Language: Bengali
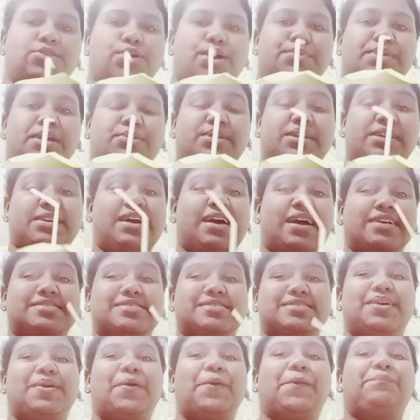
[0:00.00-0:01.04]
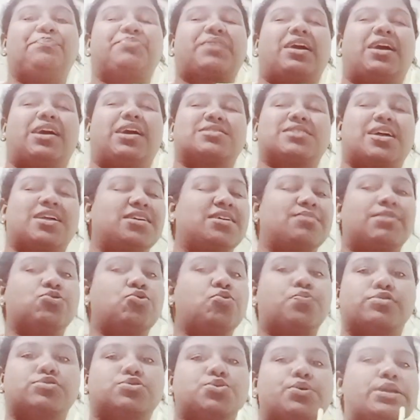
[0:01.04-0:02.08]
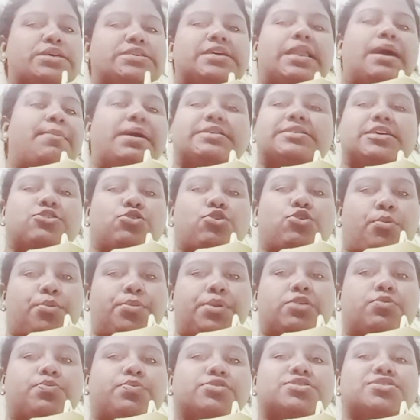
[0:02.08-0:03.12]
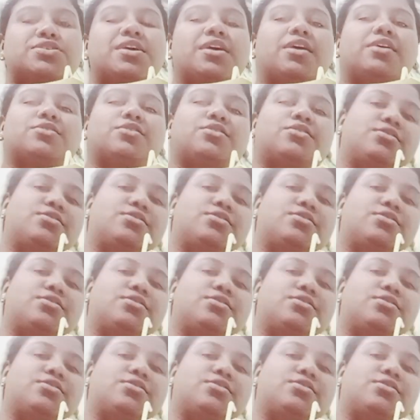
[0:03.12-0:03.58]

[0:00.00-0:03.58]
তো আমি এখন এটা খাচ্ছি আর সারাদিন মান তো উপোস করেছিলাম আজকে তো নবমীর উপোস তো